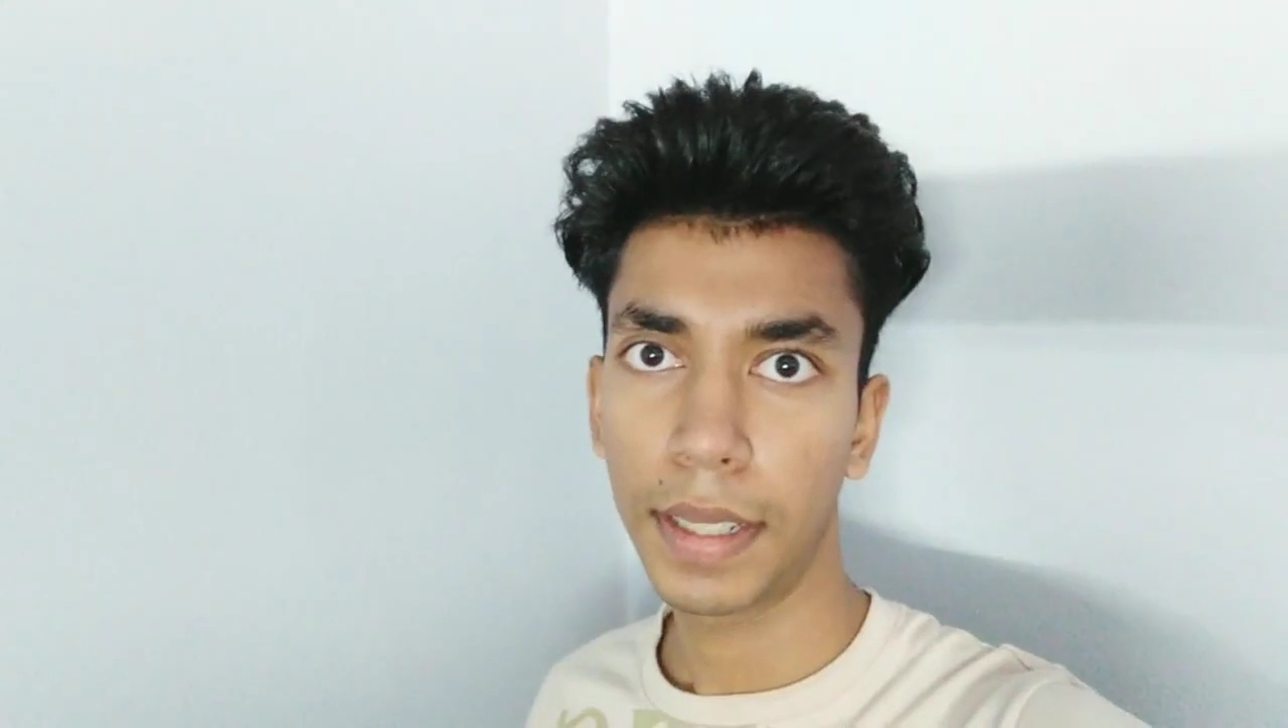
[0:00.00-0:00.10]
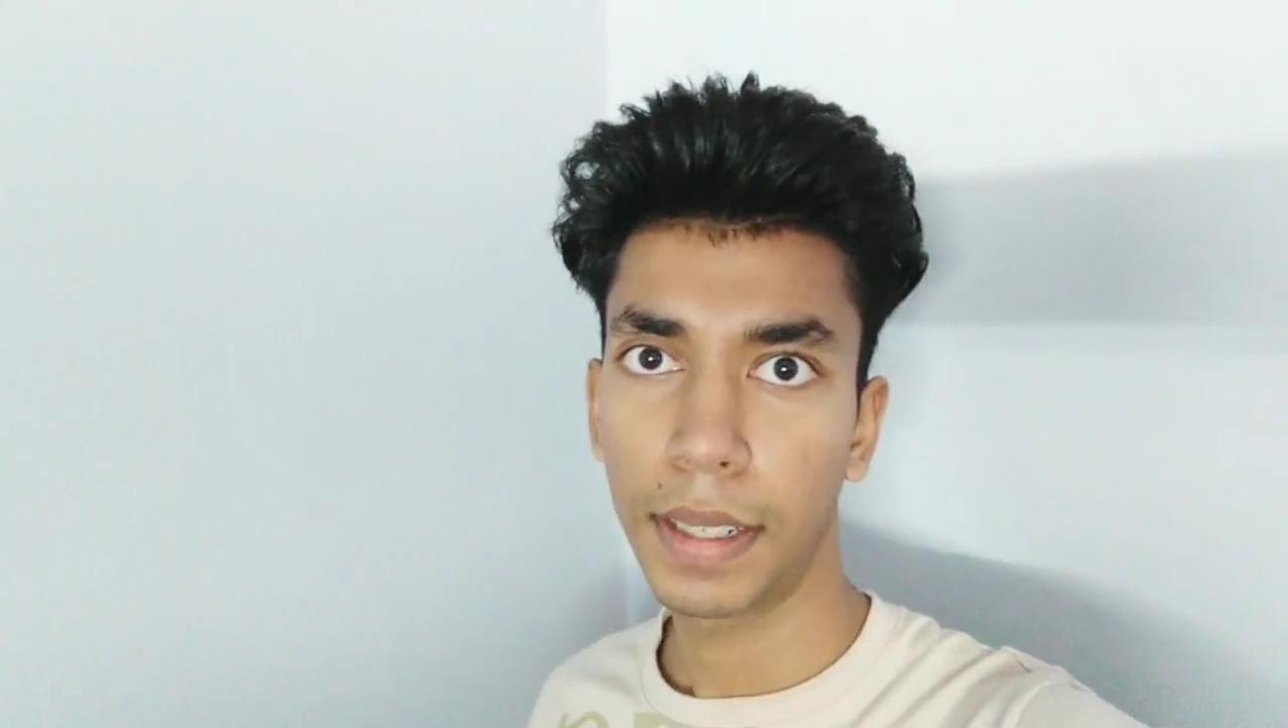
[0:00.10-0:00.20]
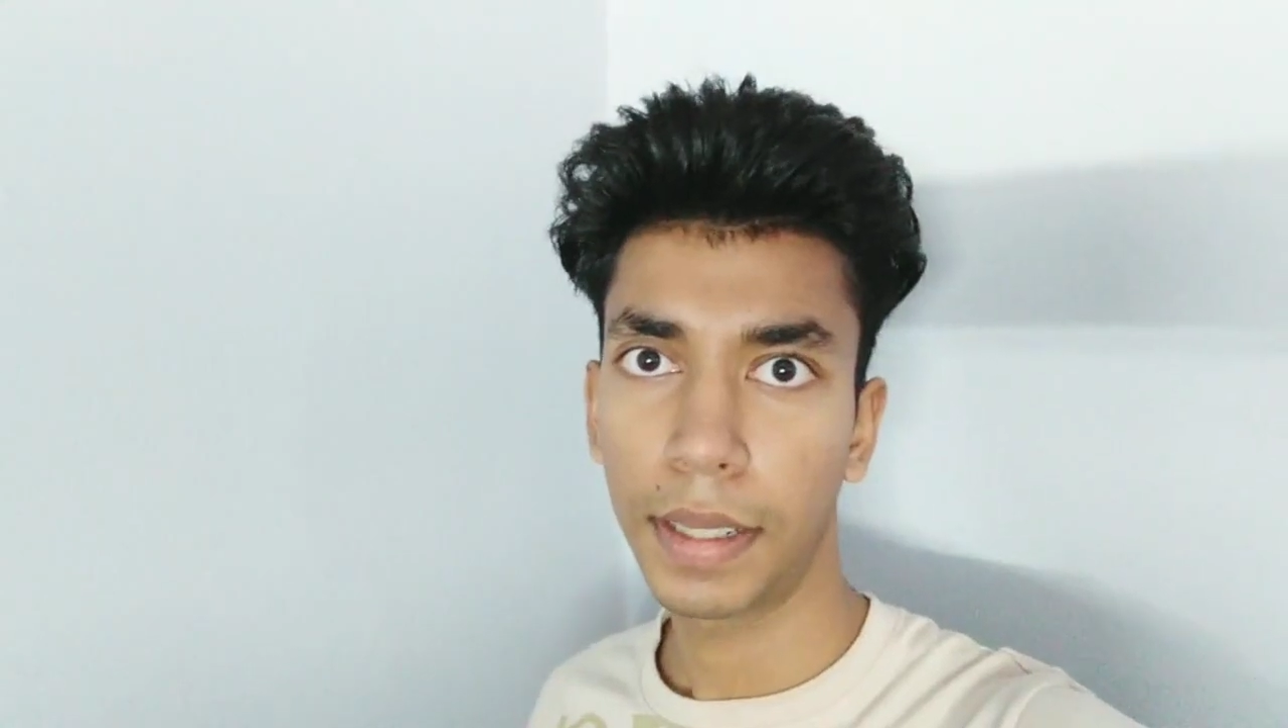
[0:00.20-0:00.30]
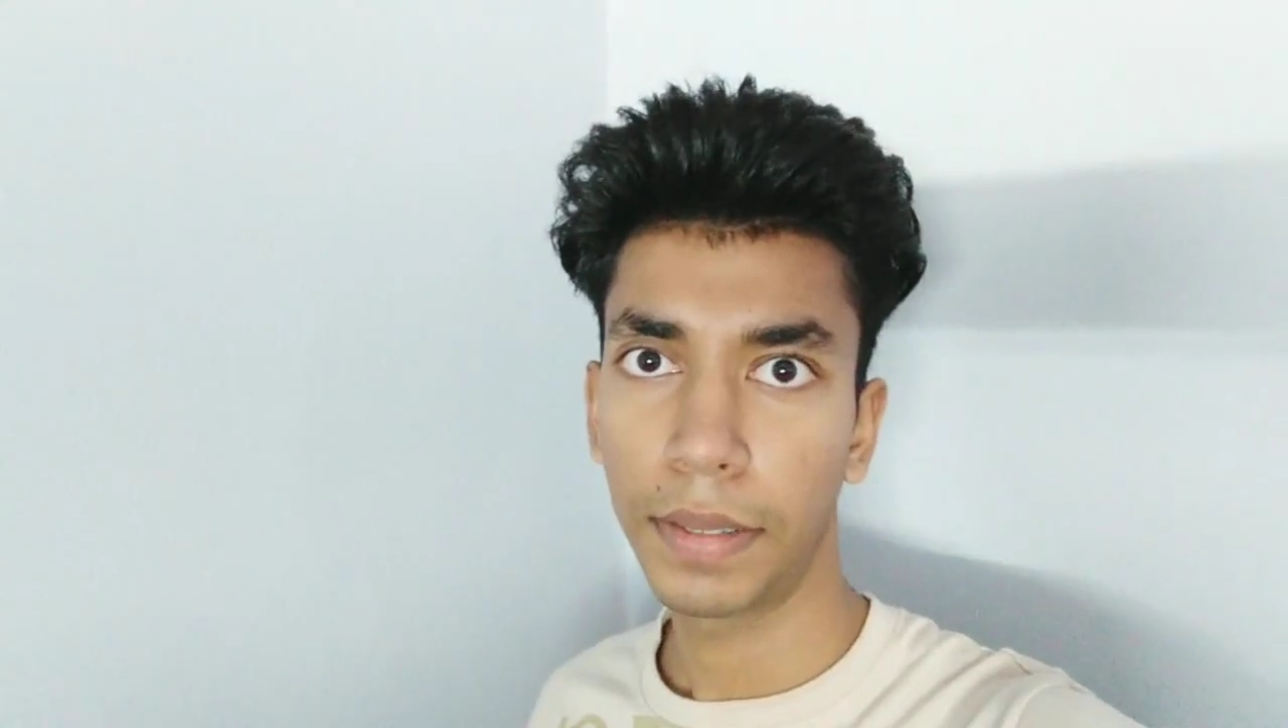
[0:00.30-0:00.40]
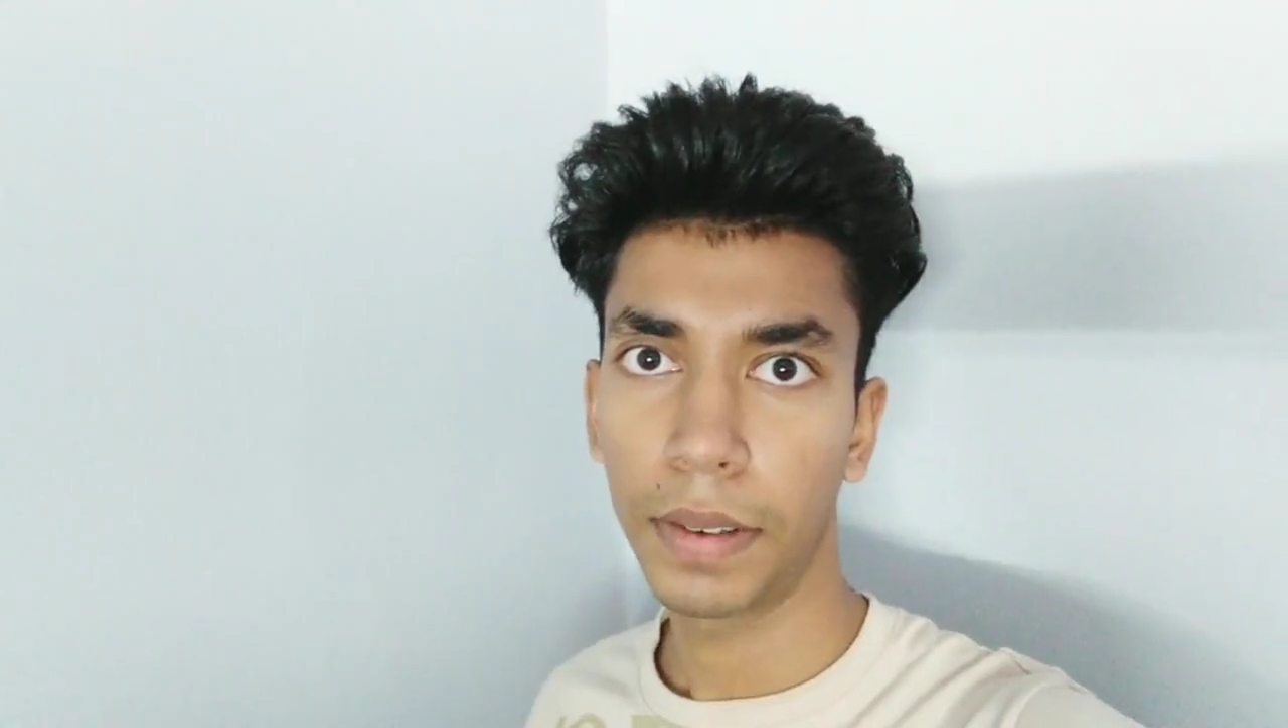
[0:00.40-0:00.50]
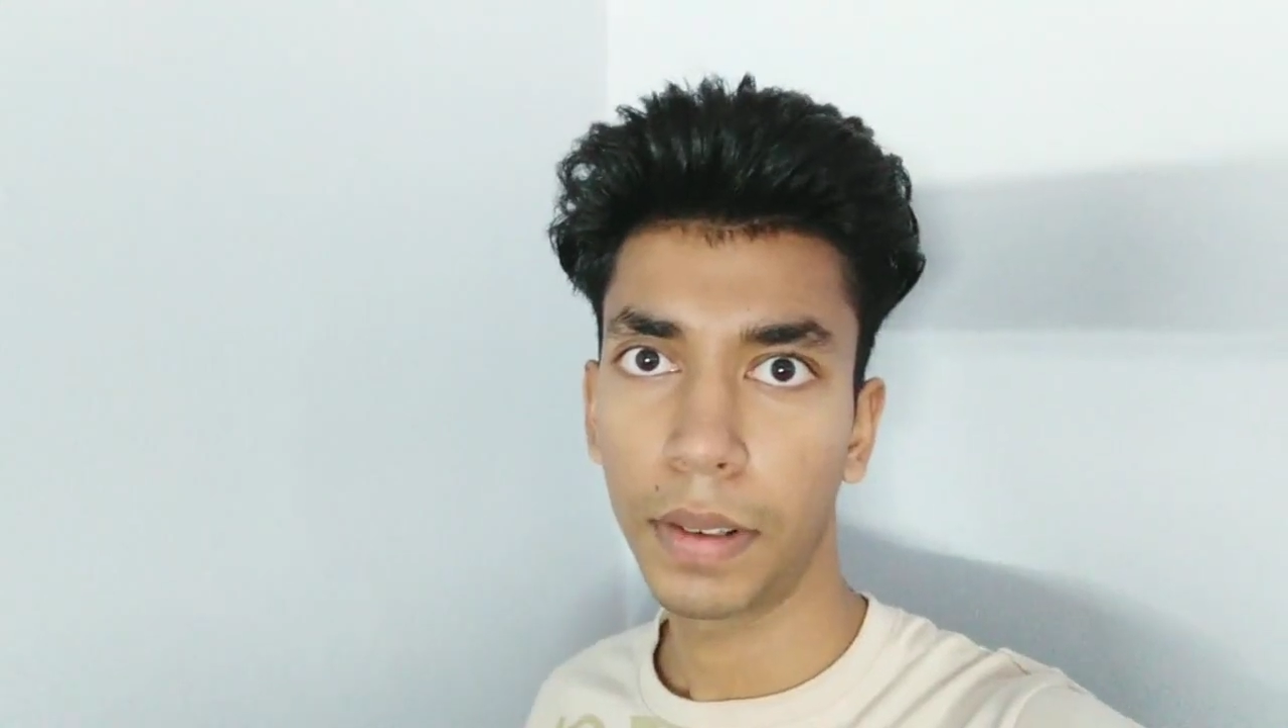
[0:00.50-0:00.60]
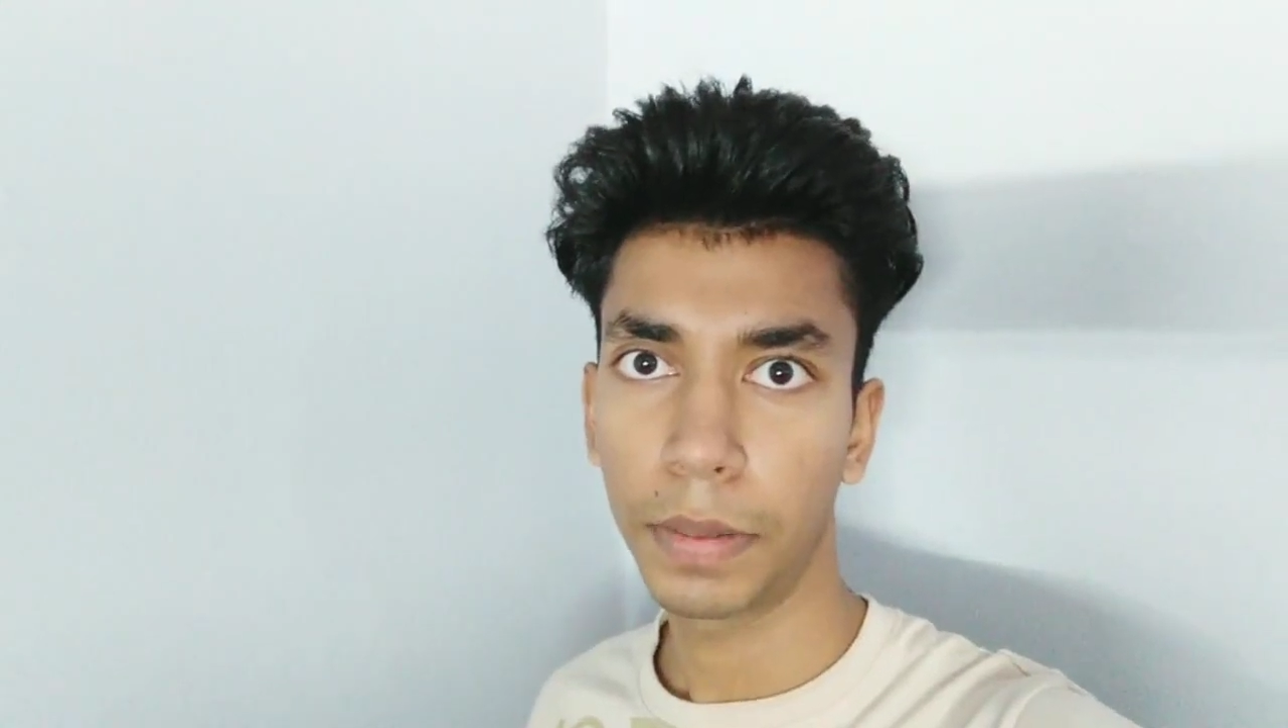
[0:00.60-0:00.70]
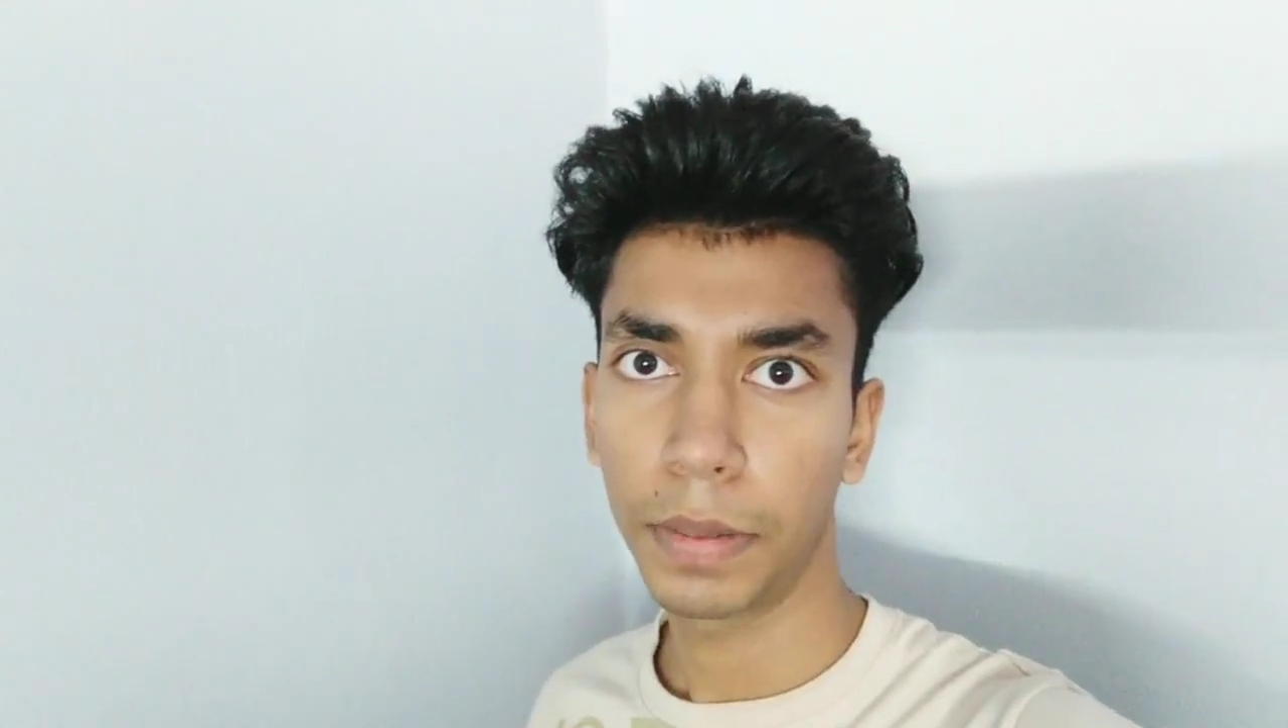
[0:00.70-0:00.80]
कल के ब्लॉग